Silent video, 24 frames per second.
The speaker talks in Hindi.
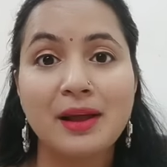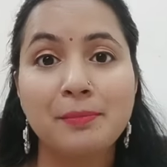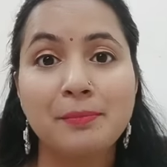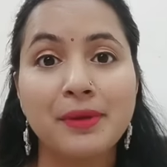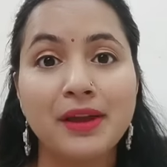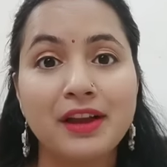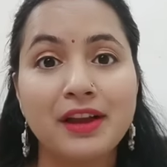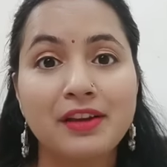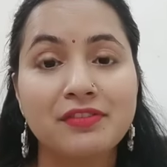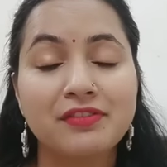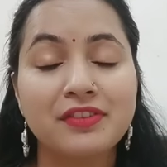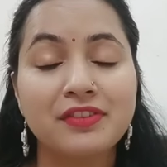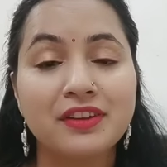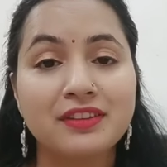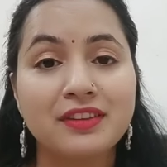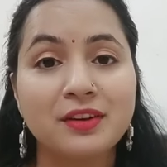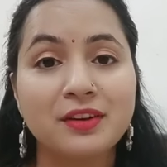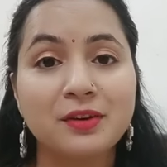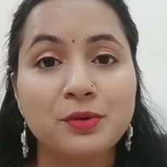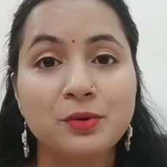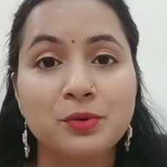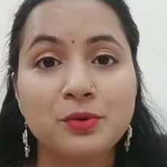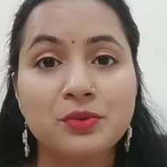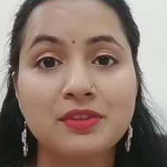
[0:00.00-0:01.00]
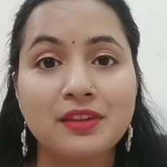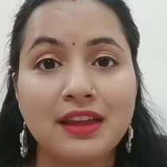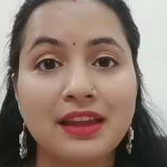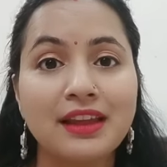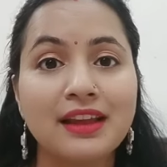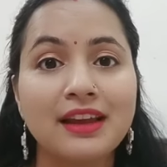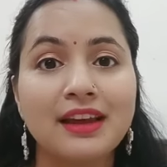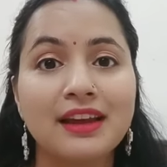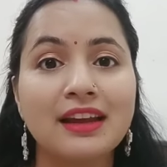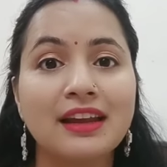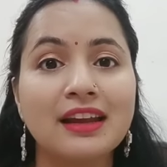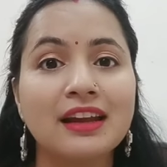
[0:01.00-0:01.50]
अगर आप मेकअप फिक्सर यूज
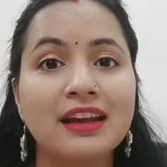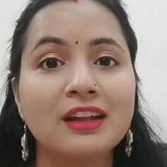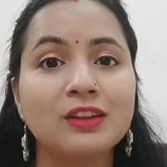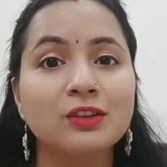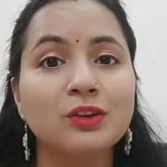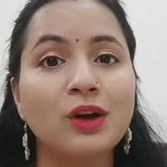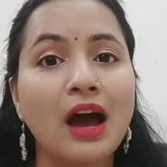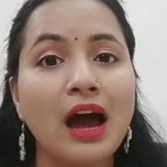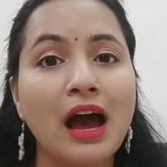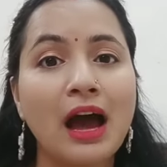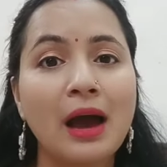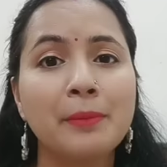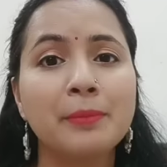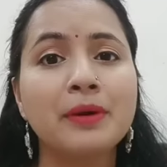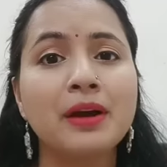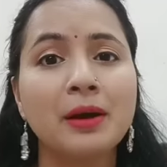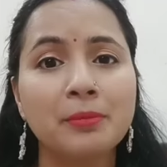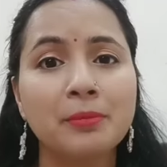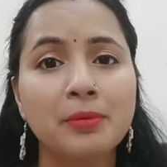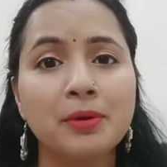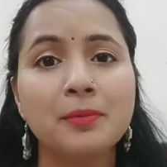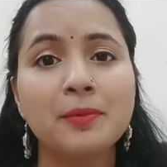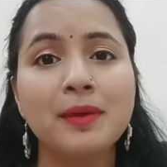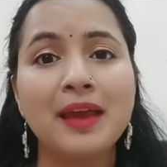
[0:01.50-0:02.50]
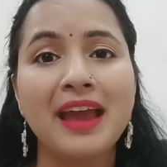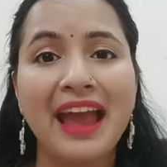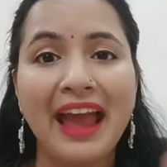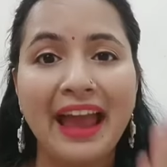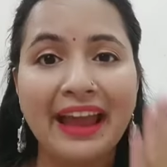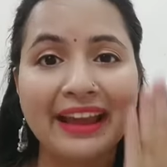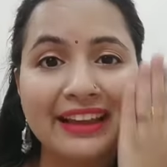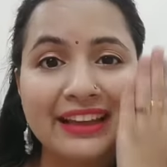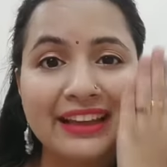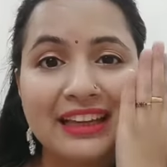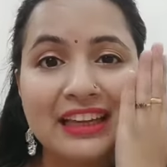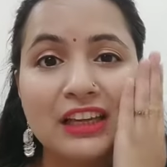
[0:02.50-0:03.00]
नहीं करेंगे ना तो आप कभी भी
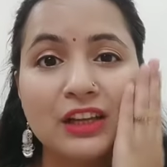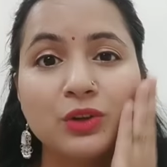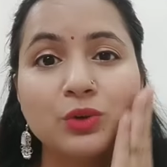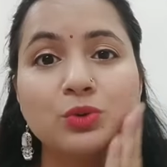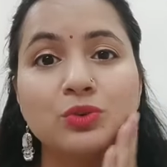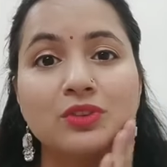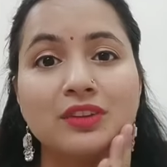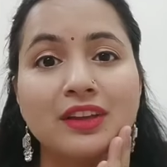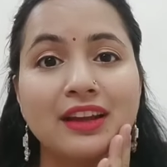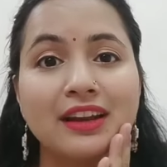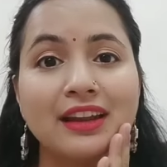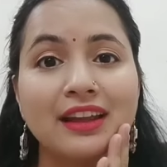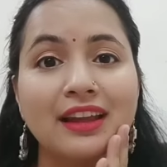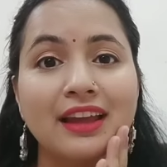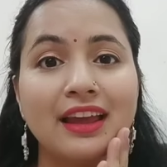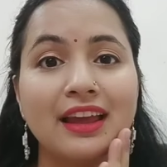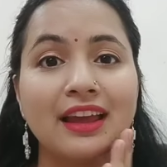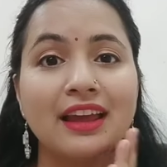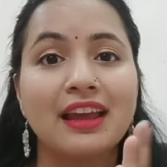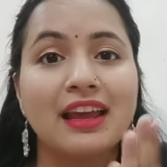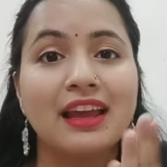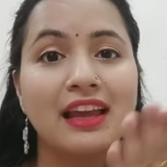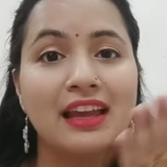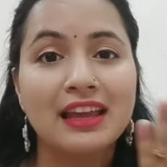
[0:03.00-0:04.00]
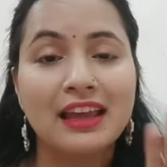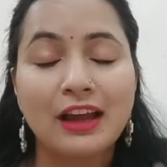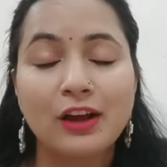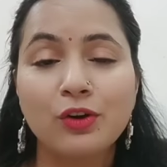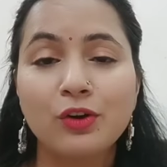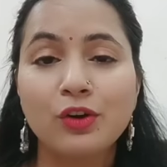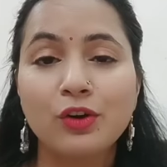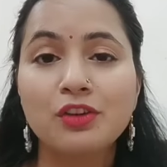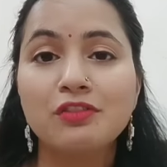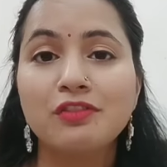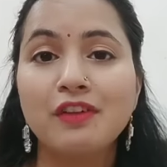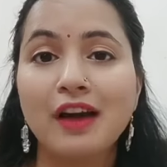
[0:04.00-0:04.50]
हैंकी यूज करेंगे
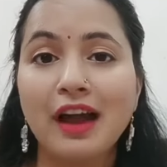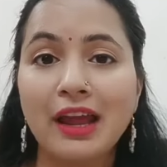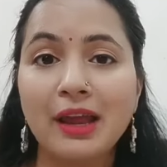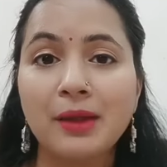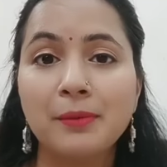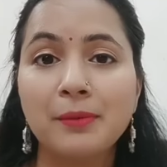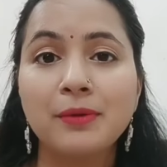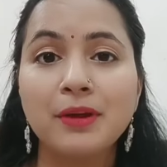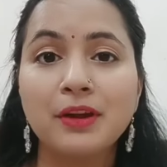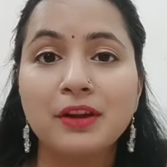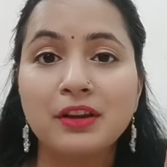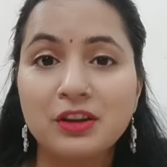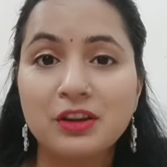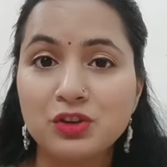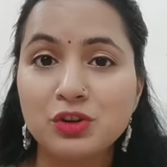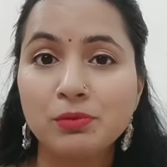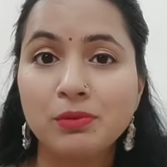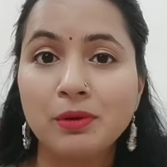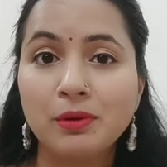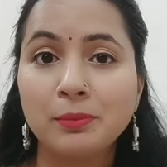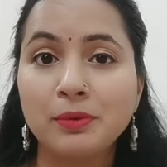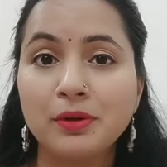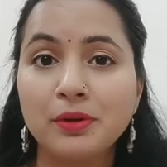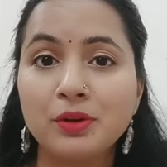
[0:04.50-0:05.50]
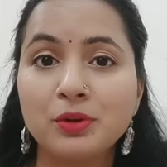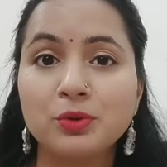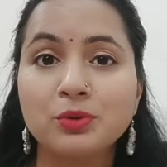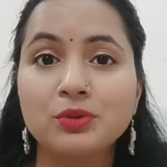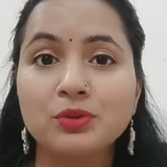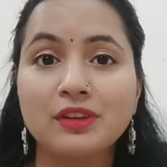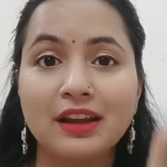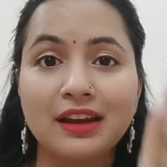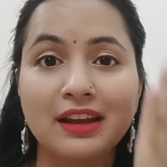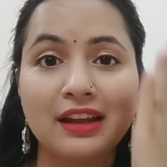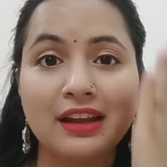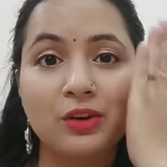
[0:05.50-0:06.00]
या कोई वाइप या टिश्यू पेपर
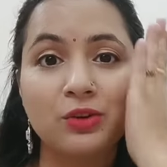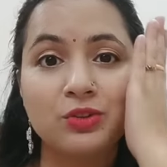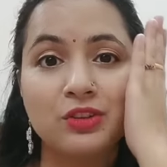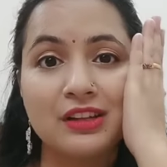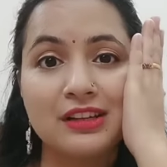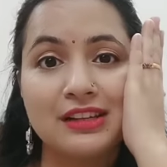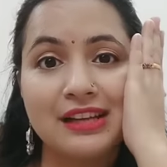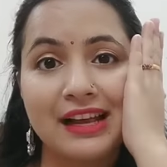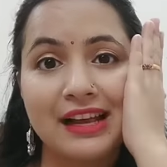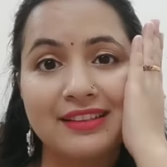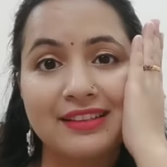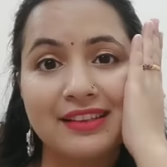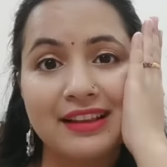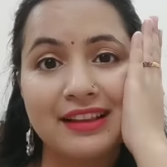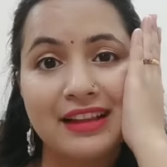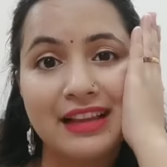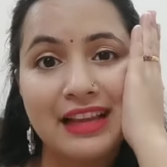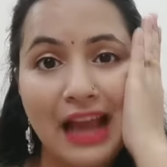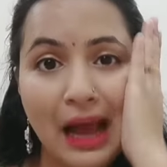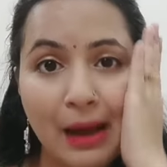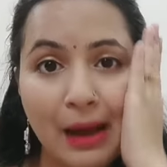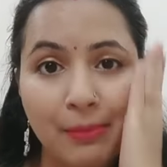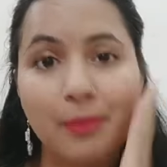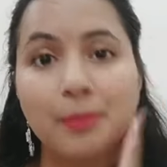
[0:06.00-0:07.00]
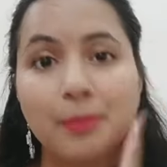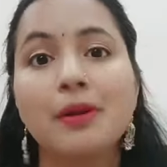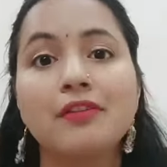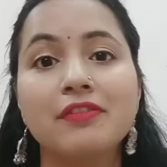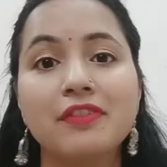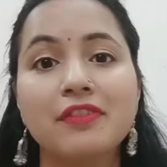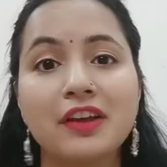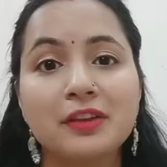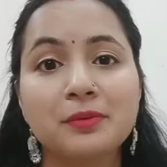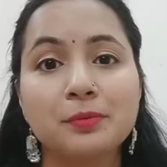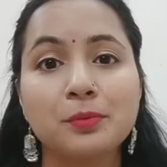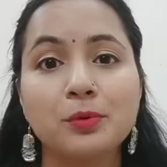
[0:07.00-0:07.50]
यूज करेंगे उससे जैसे ही आप
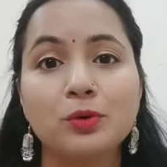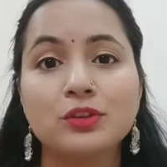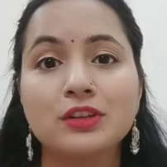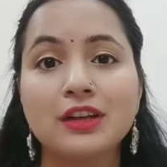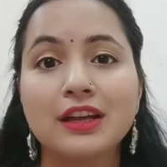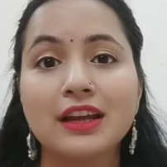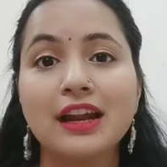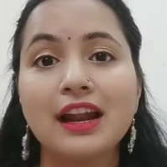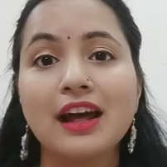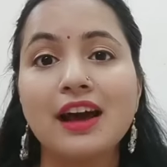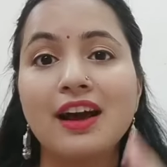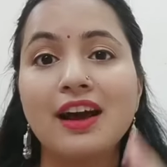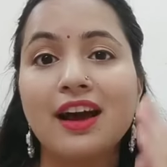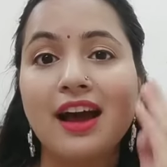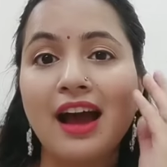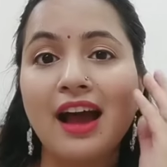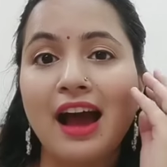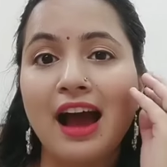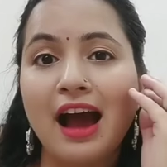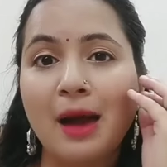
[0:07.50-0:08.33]
अपना फेस पहुंचेंगे ना